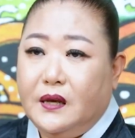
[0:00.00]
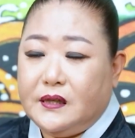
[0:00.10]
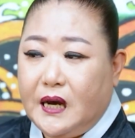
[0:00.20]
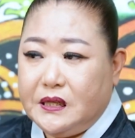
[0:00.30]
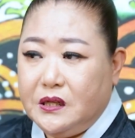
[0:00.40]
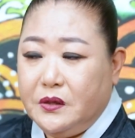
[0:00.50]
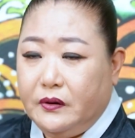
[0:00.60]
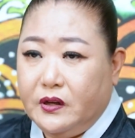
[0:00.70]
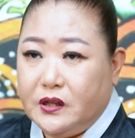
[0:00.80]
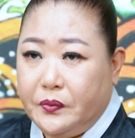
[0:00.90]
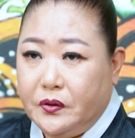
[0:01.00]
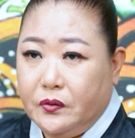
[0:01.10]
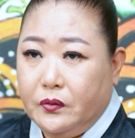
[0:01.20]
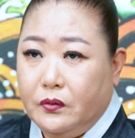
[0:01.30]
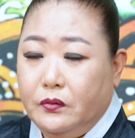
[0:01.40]
내 자신을 위해서
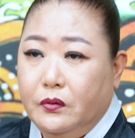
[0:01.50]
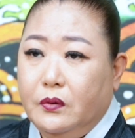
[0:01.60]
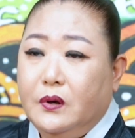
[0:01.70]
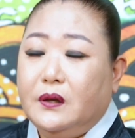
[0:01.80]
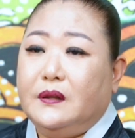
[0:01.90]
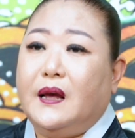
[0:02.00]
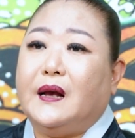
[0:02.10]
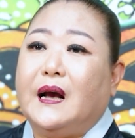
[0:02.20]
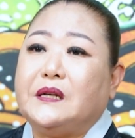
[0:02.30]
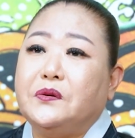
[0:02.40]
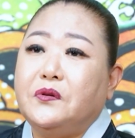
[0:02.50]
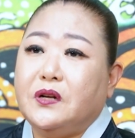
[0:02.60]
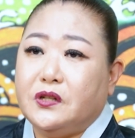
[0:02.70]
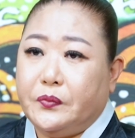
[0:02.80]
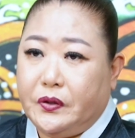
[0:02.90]
비는 거고 내 가정을
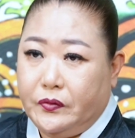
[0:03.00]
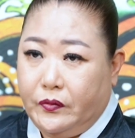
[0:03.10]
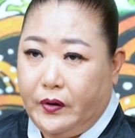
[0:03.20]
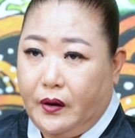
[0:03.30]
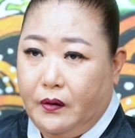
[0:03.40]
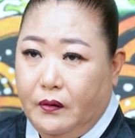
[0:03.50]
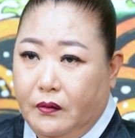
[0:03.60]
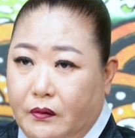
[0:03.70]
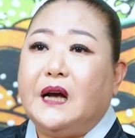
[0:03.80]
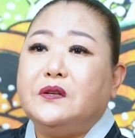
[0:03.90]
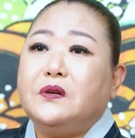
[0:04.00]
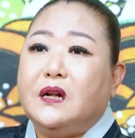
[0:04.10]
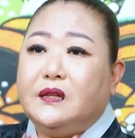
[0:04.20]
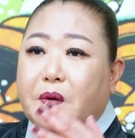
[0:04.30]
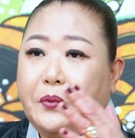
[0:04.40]
위해서 비는 거예요. 가정이
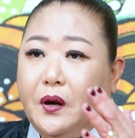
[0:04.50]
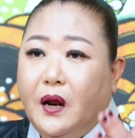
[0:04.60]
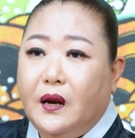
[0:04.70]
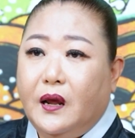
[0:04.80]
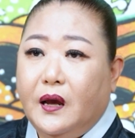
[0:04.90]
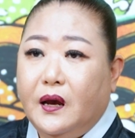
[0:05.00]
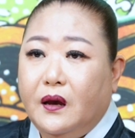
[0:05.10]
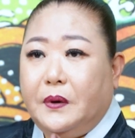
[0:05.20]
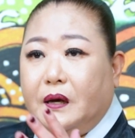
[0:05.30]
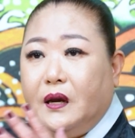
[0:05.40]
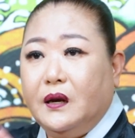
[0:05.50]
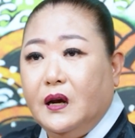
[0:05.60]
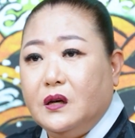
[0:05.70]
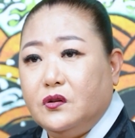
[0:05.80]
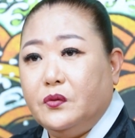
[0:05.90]
일단 편안해야 밖에
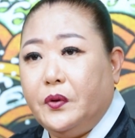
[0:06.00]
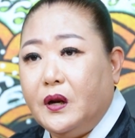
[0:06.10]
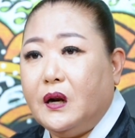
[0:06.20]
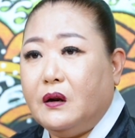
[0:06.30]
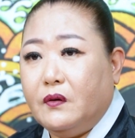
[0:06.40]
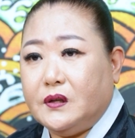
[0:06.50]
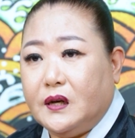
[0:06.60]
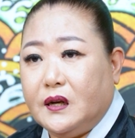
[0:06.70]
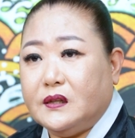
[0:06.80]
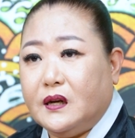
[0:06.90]
나가서도 편안한 거잖아,